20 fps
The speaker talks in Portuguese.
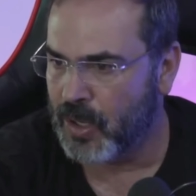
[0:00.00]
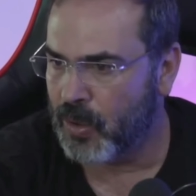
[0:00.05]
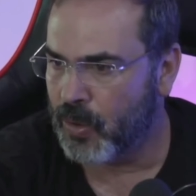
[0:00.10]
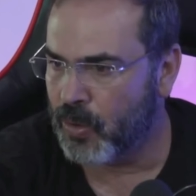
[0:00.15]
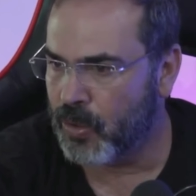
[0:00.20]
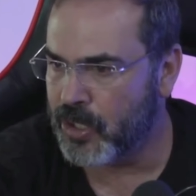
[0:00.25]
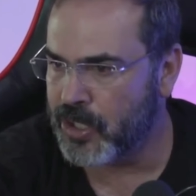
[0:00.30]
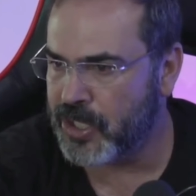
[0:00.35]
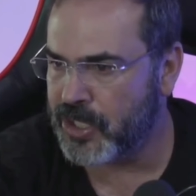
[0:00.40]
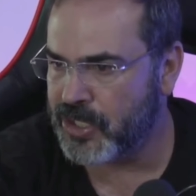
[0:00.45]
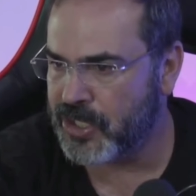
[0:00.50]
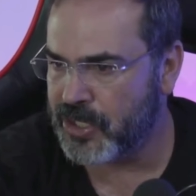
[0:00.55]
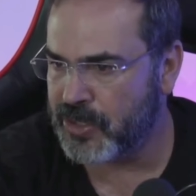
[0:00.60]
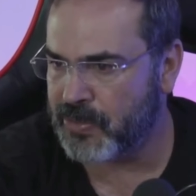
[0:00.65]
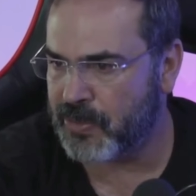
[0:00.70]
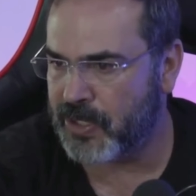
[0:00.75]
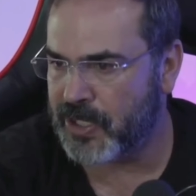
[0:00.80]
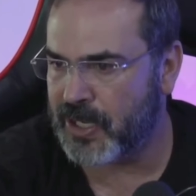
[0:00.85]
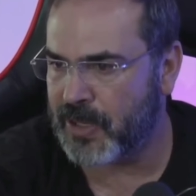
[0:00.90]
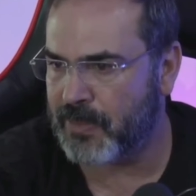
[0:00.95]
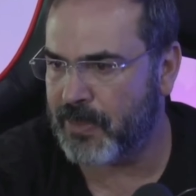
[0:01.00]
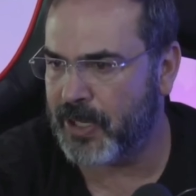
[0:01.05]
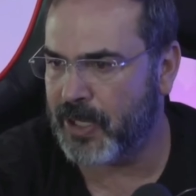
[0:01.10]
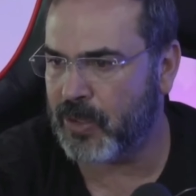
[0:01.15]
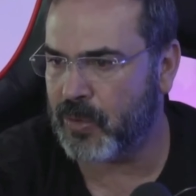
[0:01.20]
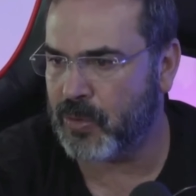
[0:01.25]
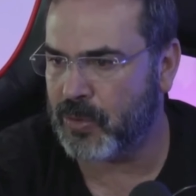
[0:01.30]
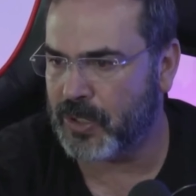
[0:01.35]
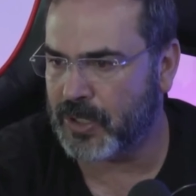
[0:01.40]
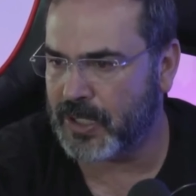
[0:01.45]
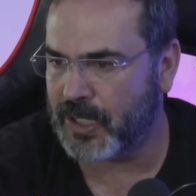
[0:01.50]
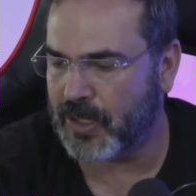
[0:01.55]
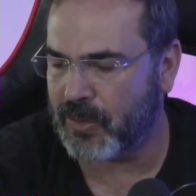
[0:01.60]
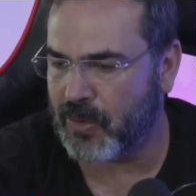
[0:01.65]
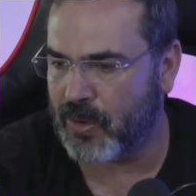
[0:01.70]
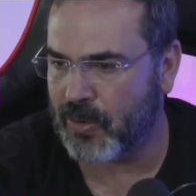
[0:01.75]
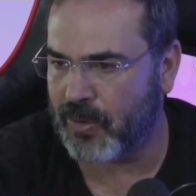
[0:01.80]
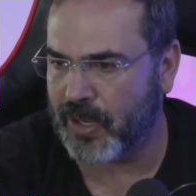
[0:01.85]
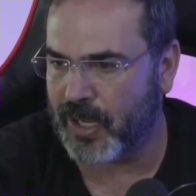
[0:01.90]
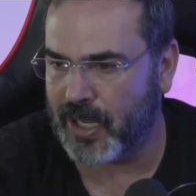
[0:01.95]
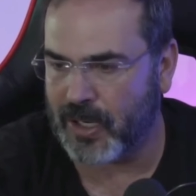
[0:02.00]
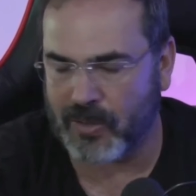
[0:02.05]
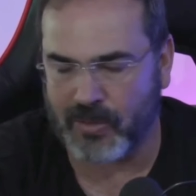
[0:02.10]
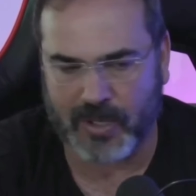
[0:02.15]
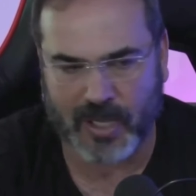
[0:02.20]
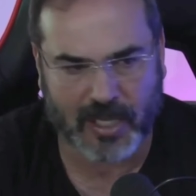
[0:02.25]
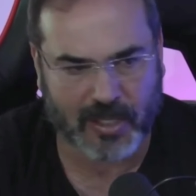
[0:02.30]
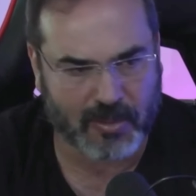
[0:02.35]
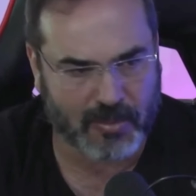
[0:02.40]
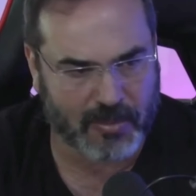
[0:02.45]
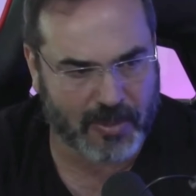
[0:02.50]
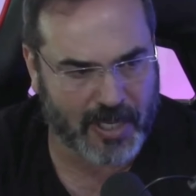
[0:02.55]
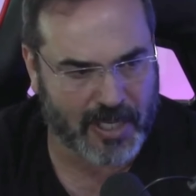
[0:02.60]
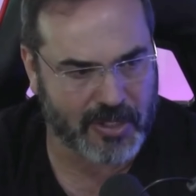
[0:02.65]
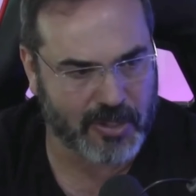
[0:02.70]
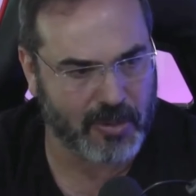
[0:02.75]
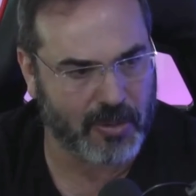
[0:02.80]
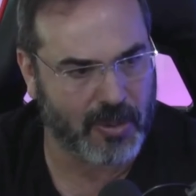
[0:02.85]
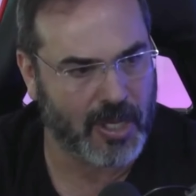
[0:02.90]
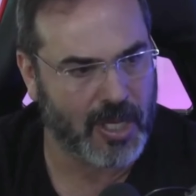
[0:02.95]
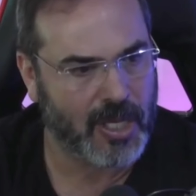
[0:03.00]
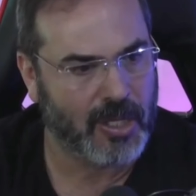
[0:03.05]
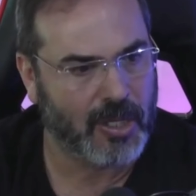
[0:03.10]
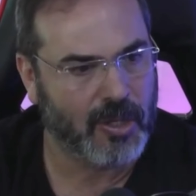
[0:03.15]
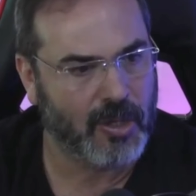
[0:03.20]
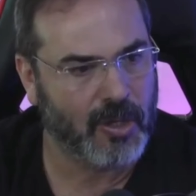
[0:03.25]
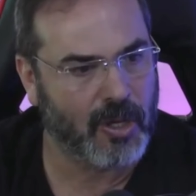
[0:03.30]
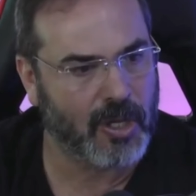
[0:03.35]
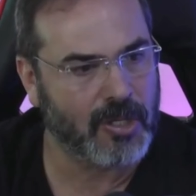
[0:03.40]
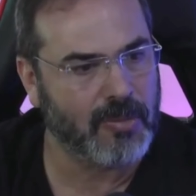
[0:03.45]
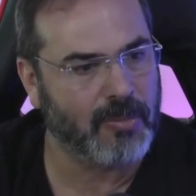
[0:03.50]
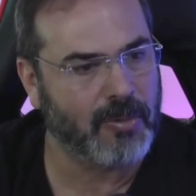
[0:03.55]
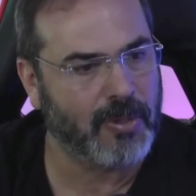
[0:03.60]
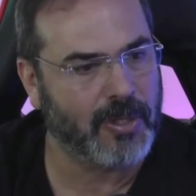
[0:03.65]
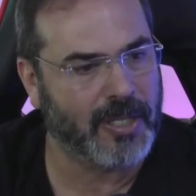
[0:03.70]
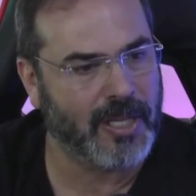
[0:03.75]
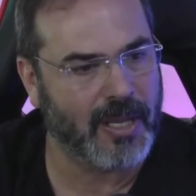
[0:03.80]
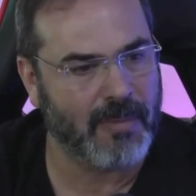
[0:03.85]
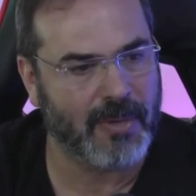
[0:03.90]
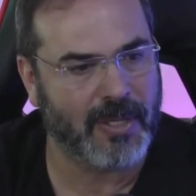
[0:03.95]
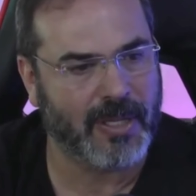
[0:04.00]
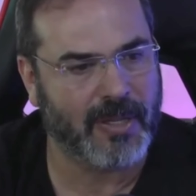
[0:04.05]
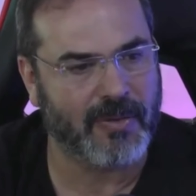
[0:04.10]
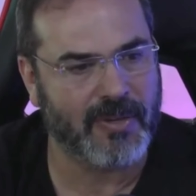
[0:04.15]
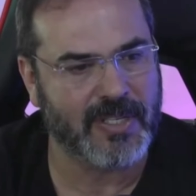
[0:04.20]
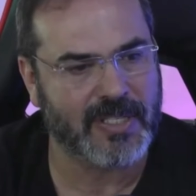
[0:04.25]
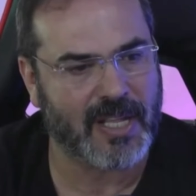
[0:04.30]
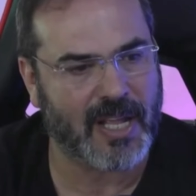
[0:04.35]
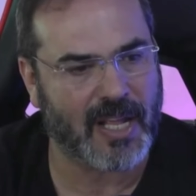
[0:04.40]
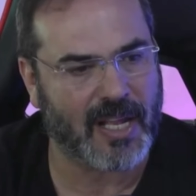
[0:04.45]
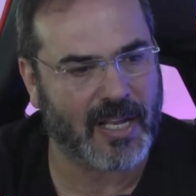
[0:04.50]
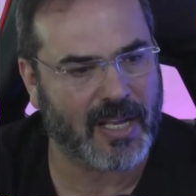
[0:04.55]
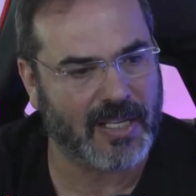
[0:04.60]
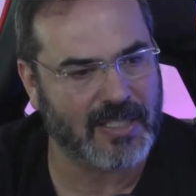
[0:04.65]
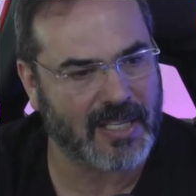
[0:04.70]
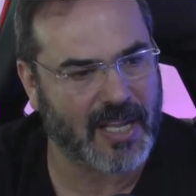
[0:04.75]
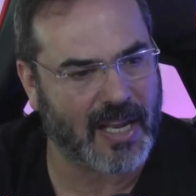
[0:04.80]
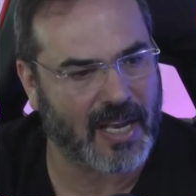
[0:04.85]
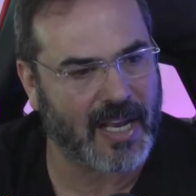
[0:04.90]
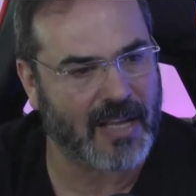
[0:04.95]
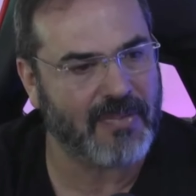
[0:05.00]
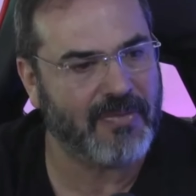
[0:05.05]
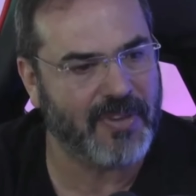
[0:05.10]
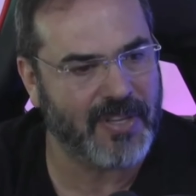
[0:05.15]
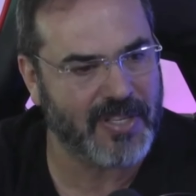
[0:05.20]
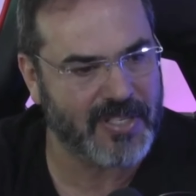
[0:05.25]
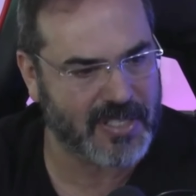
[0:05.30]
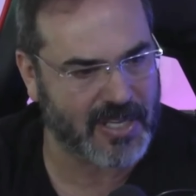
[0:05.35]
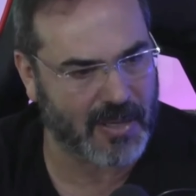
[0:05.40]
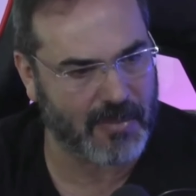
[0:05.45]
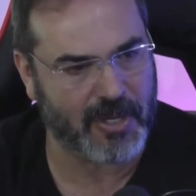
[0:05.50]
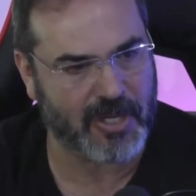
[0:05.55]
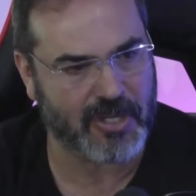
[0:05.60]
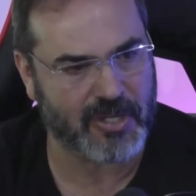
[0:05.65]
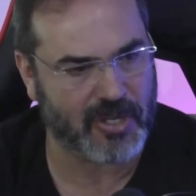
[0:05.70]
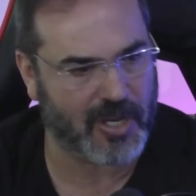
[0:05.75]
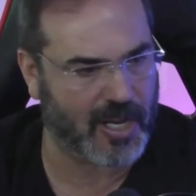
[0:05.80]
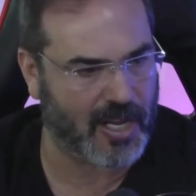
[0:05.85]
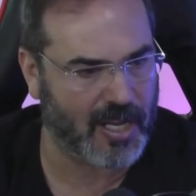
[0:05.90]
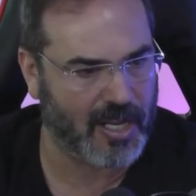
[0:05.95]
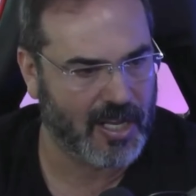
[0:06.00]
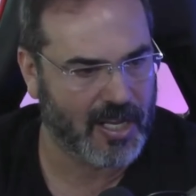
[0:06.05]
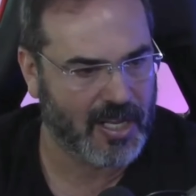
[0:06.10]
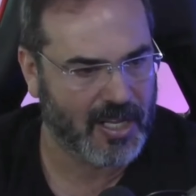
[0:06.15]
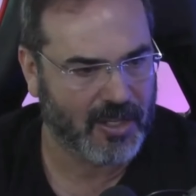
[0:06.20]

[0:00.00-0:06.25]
Hoje a gente pode abrir conta em qualquer lugar do Brasil. Sim. Nós não podemos então estar, estar lá fisicamente lá.